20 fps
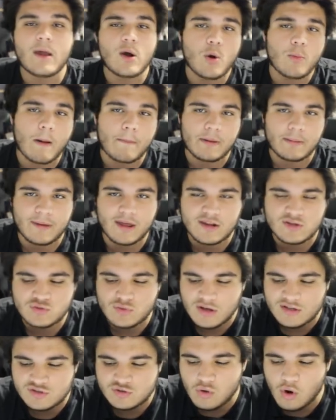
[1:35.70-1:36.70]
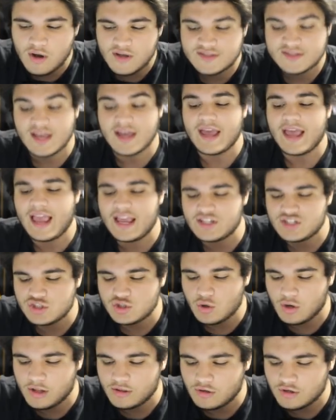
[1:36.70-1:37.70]
derruba as primeiras duas torres, enche
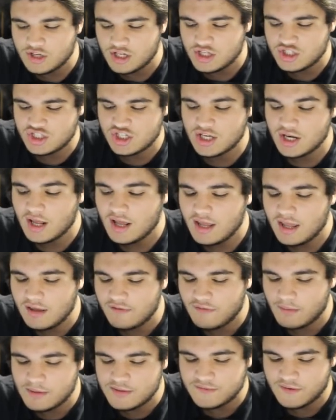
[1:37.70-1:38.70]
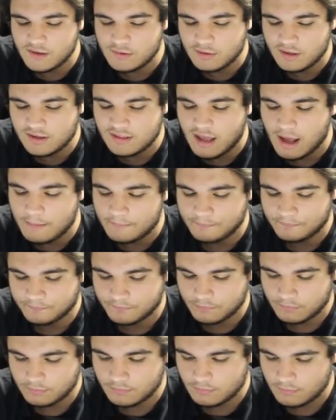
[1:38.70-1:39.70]
de coletor de elixir e vamos ver no que dá.
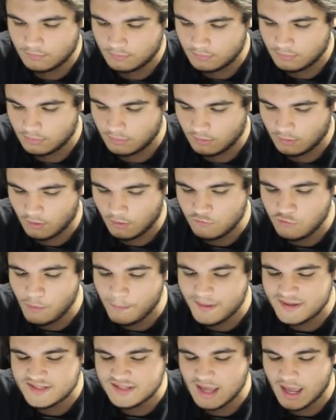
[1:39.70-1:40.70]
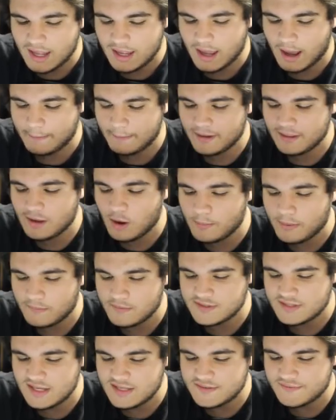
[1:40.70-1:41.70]
Vou passar aí rapidão para
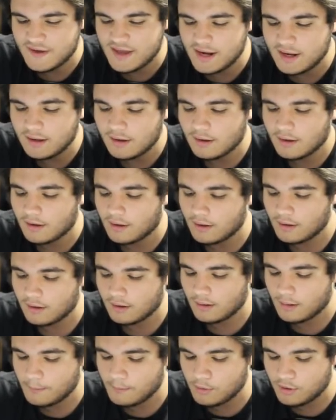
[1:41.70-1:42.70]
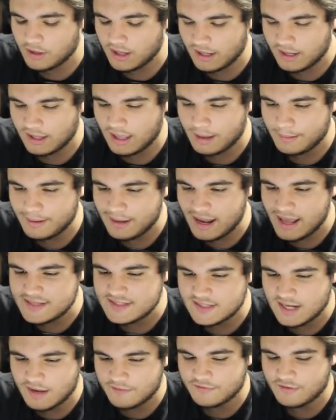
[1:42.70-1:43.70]
vocês verem, porque ninguém
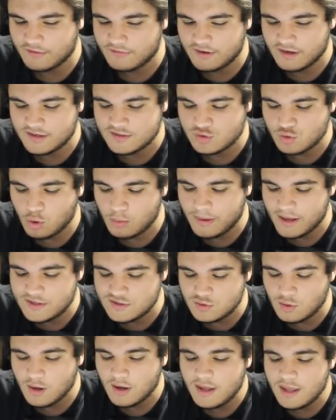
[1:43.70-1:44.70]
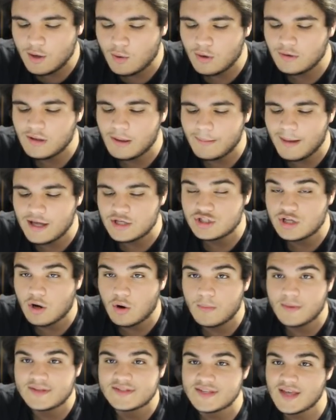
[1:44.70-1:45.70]
merece, né? Fica vendo esse começo. E quando a mágica
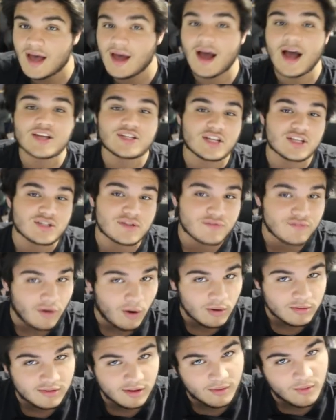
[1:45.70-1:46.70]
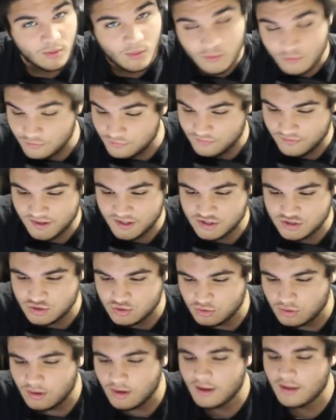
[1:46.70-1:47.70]
começar, a gente volta com o
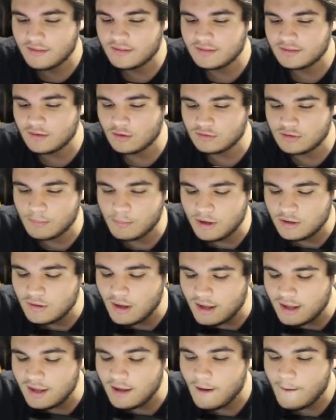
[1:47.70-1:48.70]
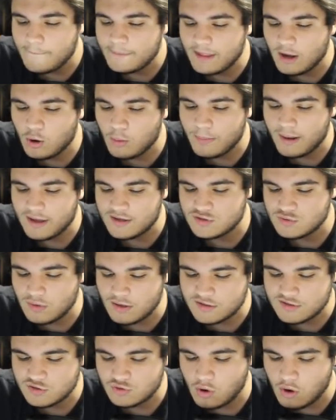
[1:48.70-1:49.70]
vídeo. Então tamo indo aí, derrubei as
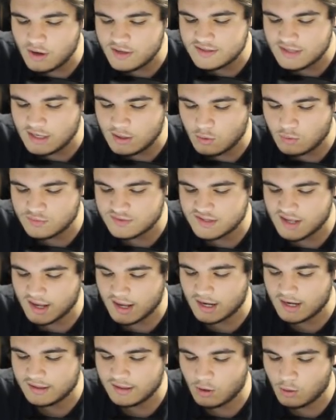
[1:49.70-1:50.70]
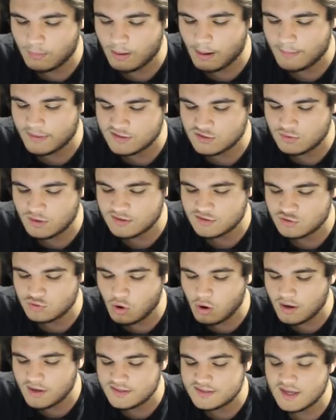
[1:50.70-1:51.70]
duas torres, ele consegue ali derrubar minhas duas
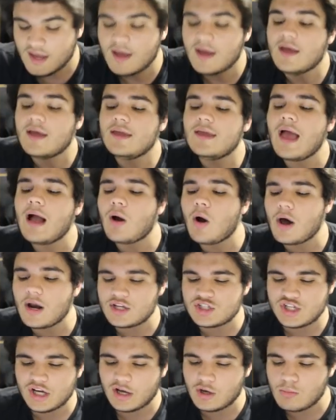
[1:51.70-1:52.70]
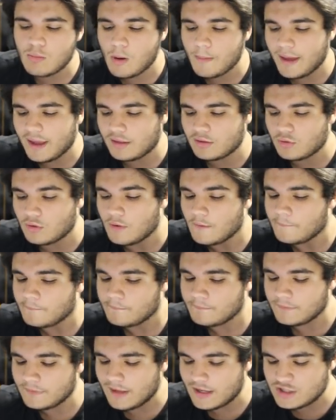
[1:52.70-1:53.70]
torres. E agora chega no momento
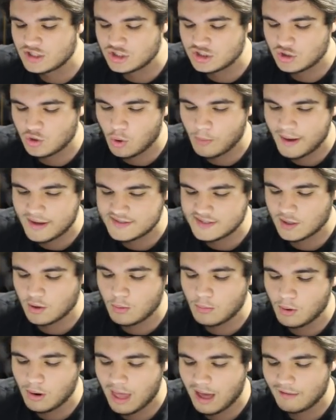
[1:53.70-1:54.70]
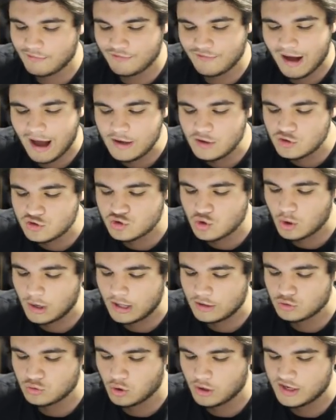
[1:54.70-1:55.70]
em que a gente começa a acumular vários
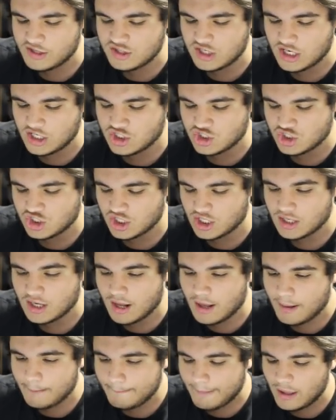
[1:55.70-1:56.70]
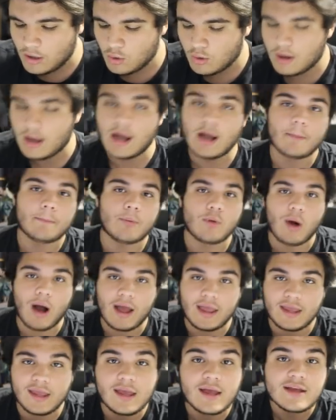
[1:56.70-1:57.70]
coletores de Elixir pelo campo
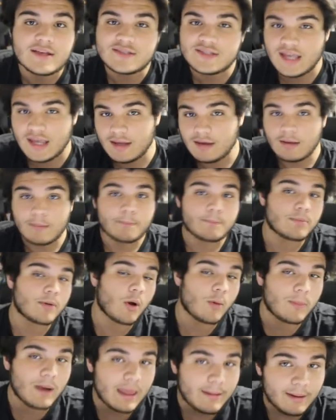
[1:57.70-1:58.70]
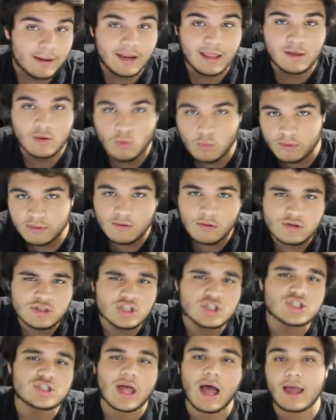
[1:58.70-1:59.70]
aí, sem problema nenhum. Então a
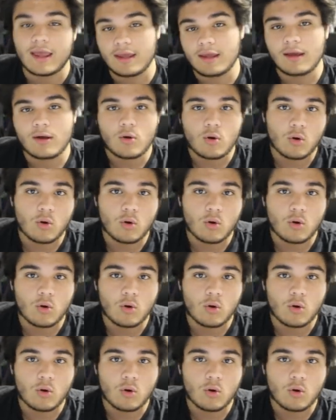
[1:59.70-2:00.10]
gente tá aí